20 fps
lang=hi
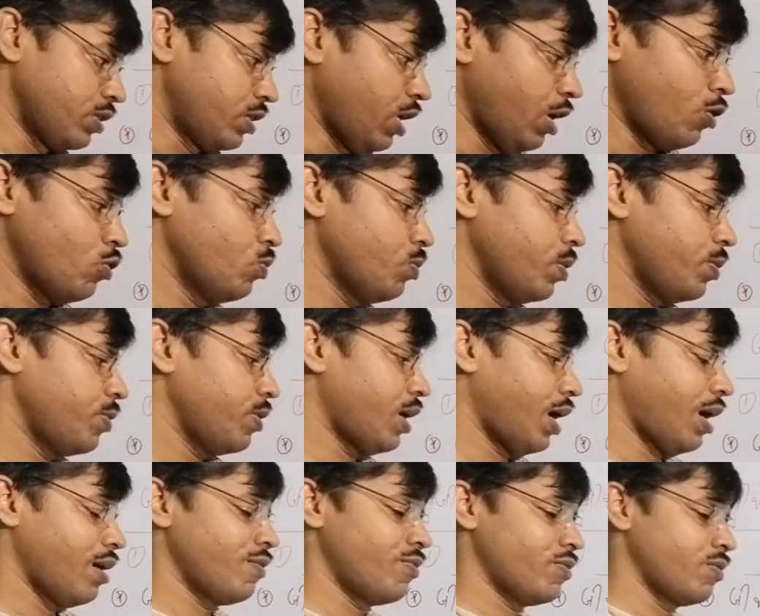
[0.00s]
डेंगू में भी
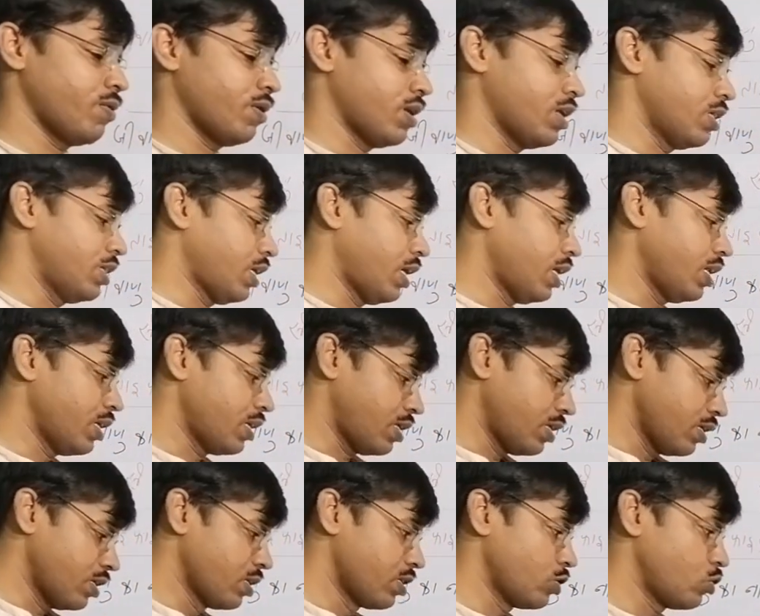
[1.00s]
हाई फीवर रहता है
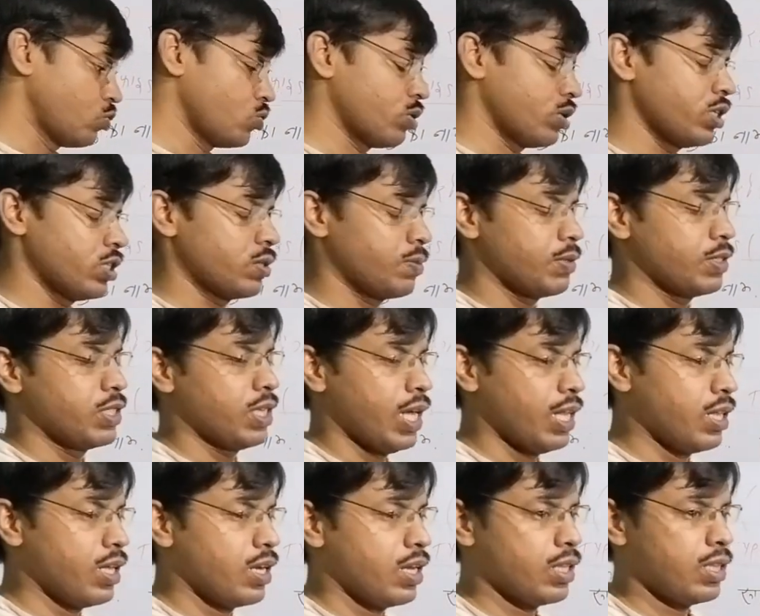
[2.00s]
लेकिन चूँकि इसमें
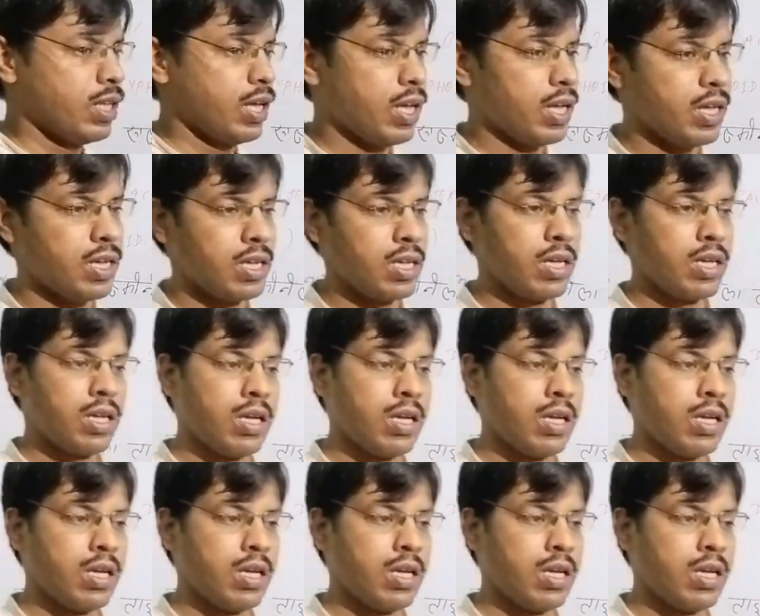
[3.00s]
ज़्यादा रहता है